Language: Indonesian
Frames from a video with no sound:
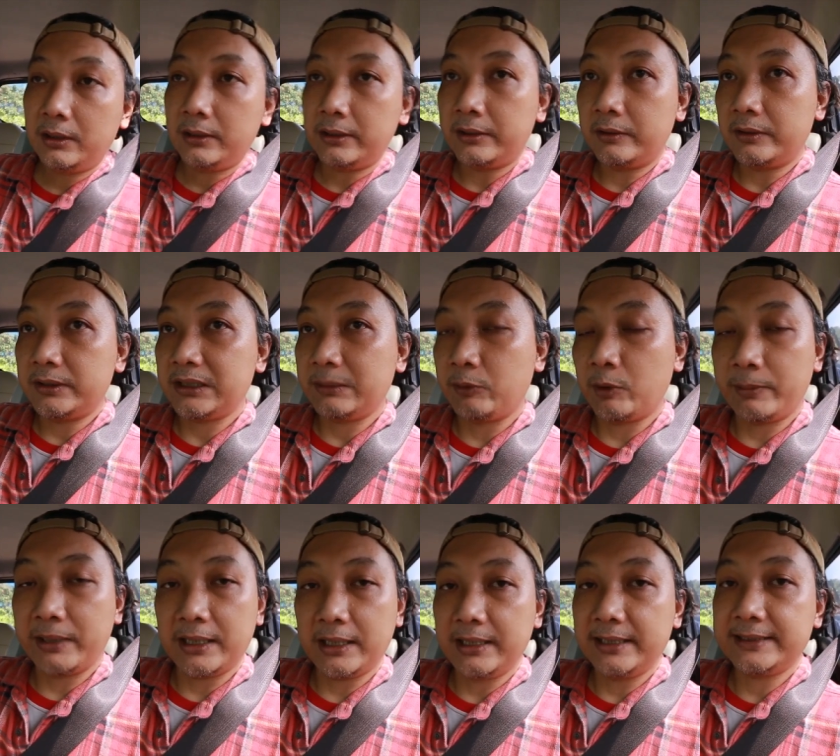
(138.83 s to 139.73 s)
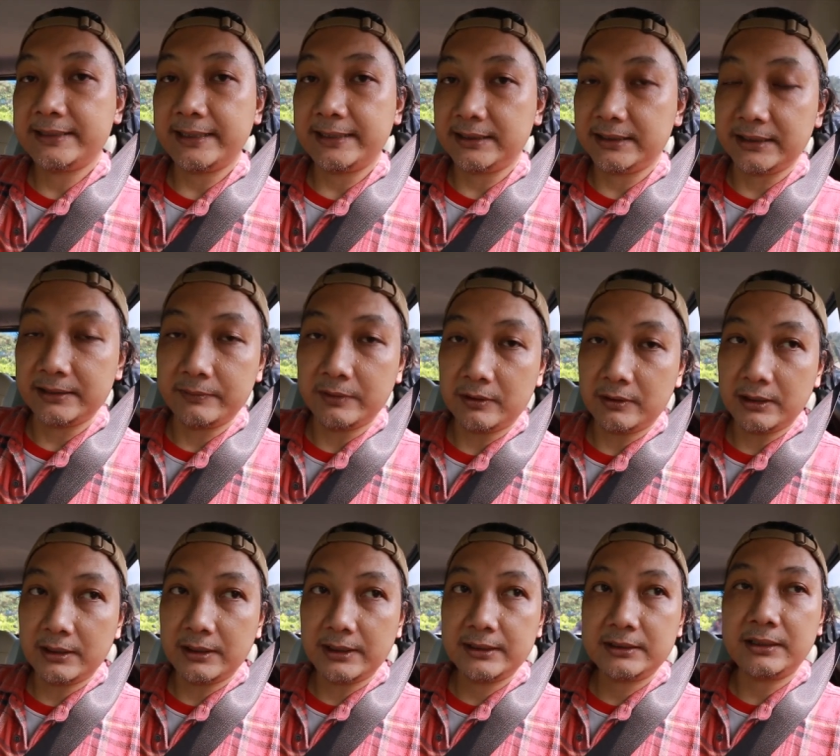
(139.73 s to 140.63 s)
di Indonesia belum ada lisensi baru
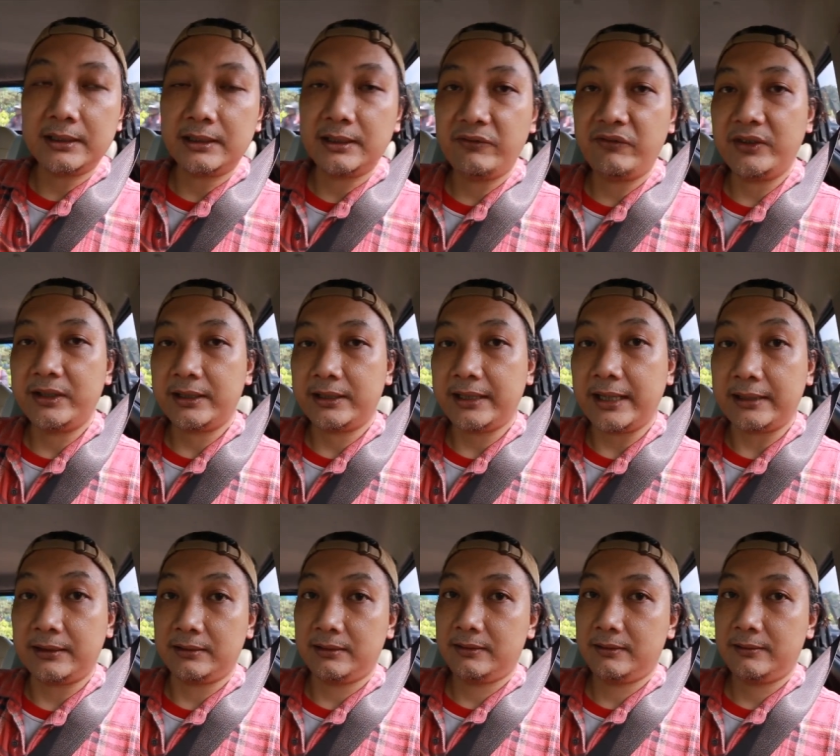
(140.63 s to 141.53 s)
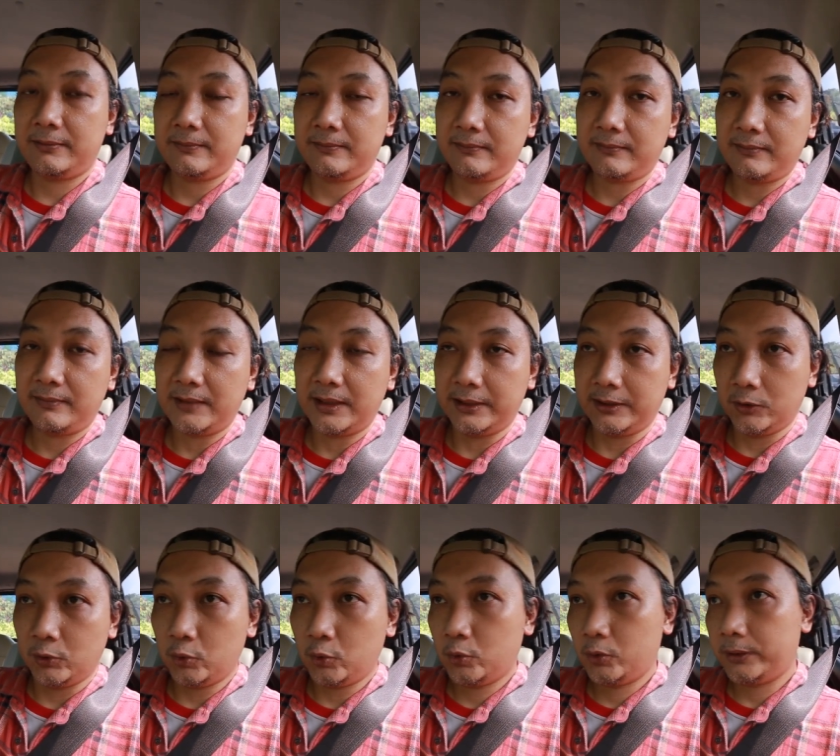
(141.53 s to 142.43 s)
ada sertifikat gitu.